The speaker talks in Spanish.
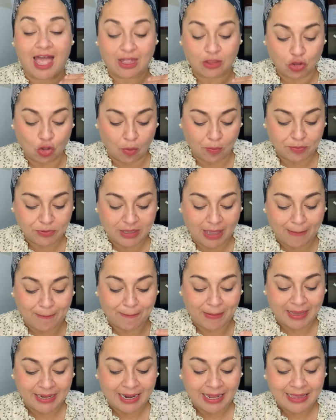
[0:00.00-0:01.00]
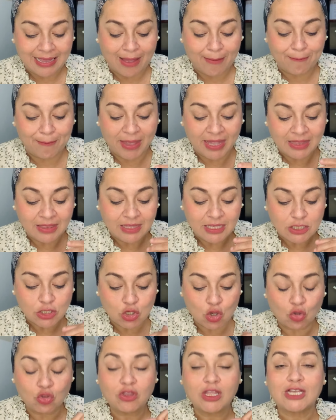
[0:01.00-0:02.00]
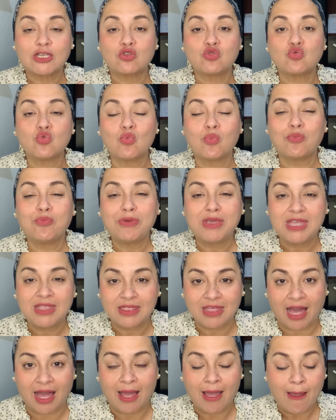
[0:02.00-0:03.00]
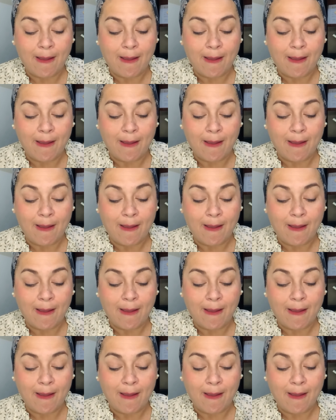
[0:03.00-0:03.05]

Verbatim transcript: adopta para la bendición de su vida.